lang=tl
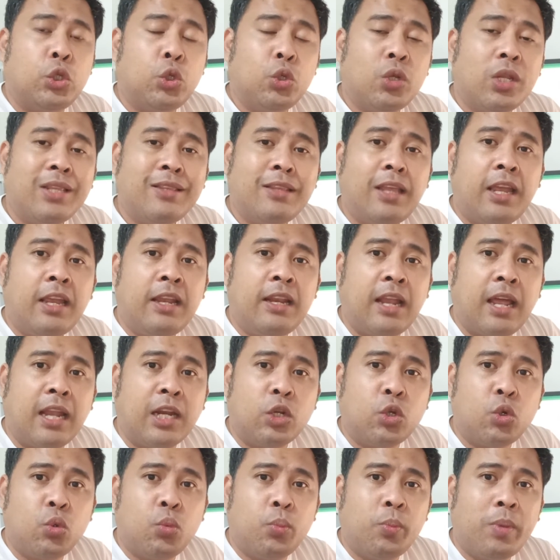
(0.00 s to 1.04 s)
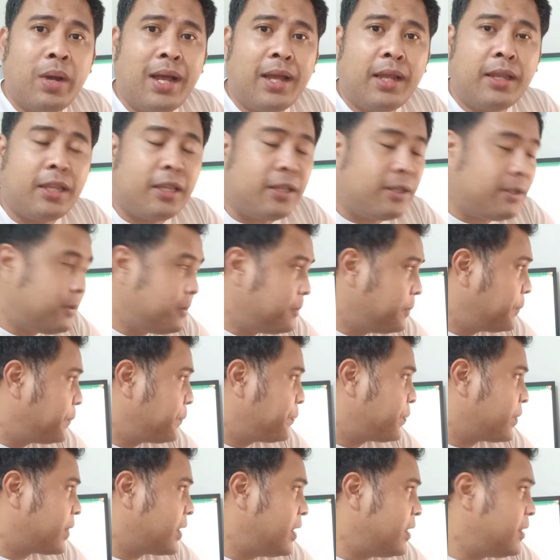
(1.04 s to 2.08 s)
Yun ang dahilan kung bakit
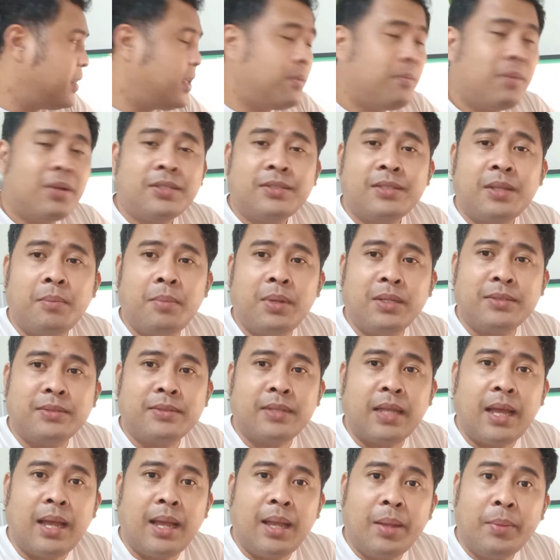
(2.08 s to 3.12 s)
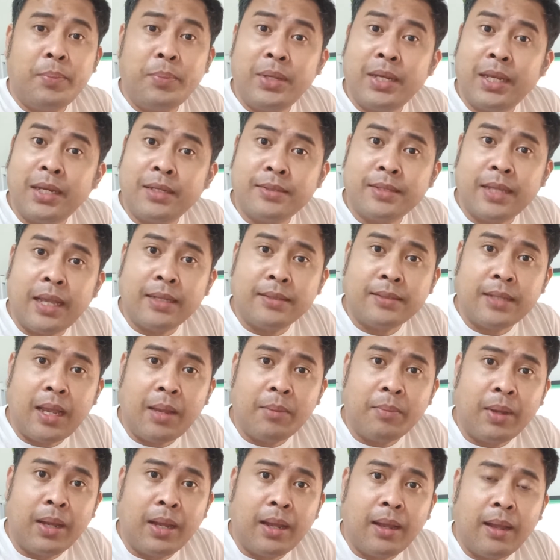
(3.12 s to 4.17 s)
hindi basta-basta
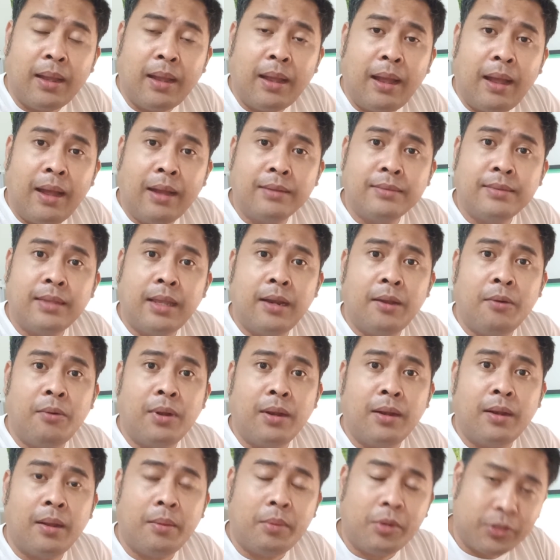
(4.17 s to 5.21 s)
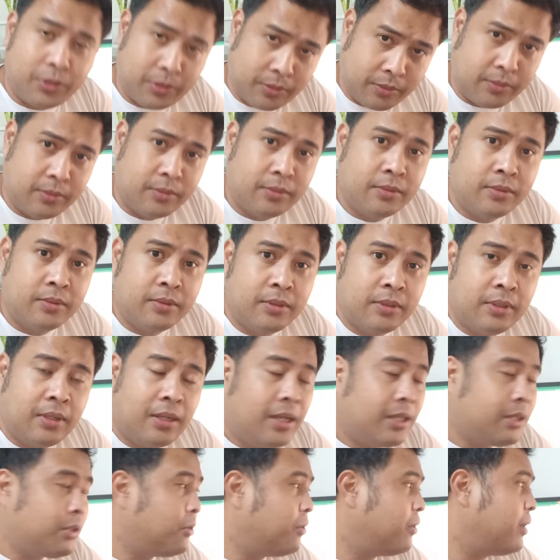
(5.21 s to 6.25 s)
pinagsasama ang dalawang gamot.
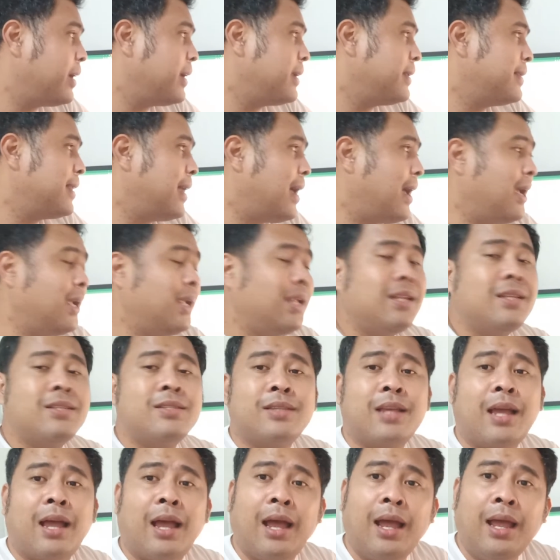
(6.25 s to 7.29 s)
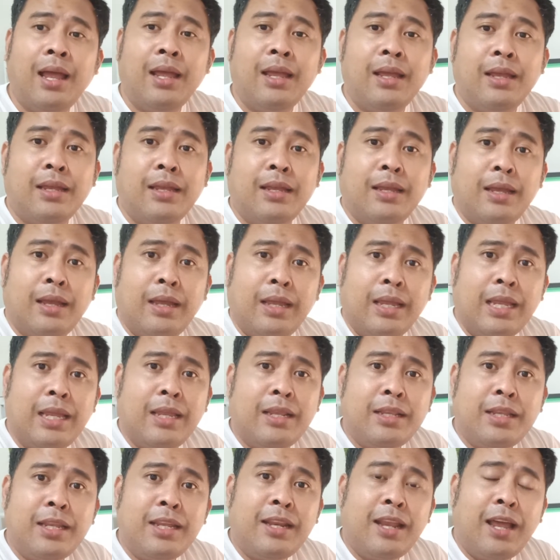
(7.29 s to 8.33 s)
Ito ay dahil sa
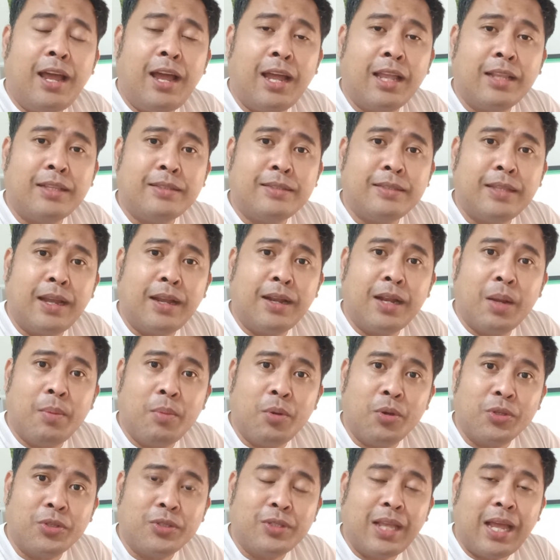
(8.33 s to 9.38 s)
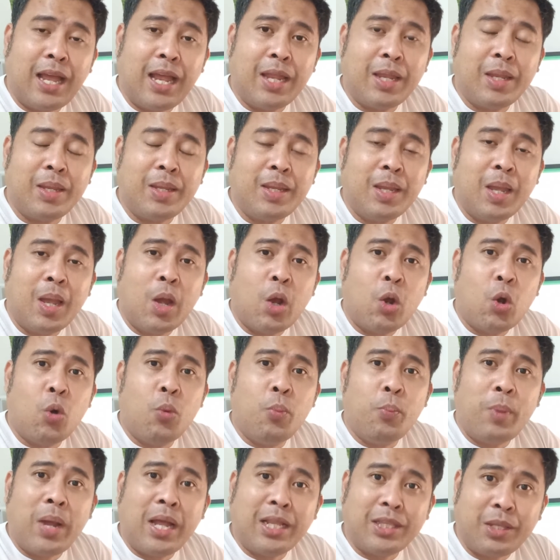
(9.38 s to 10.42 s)
hindi lahat ng gamot ay
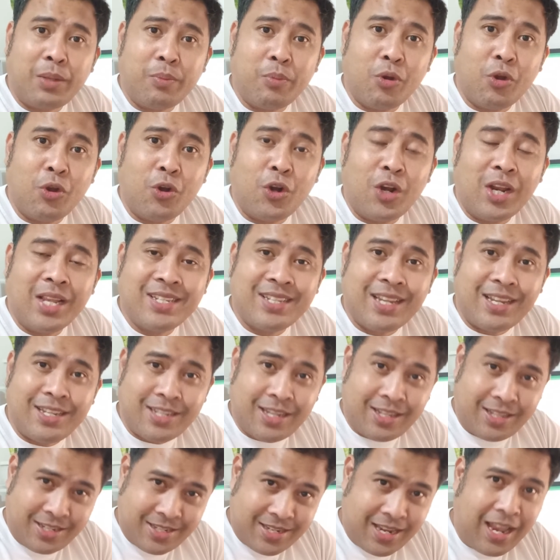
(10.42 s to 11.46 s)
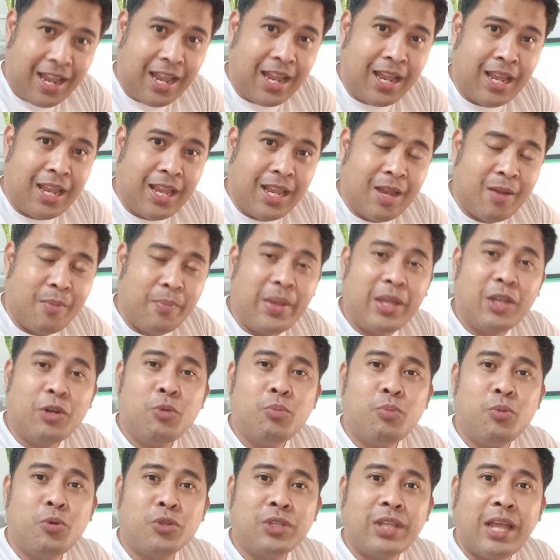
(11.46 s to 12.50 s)
compatible sa isa't isa.
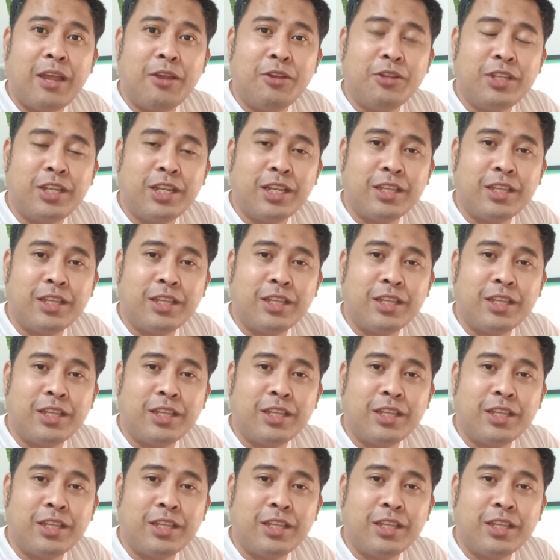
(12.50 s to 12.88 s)
Meron po tayong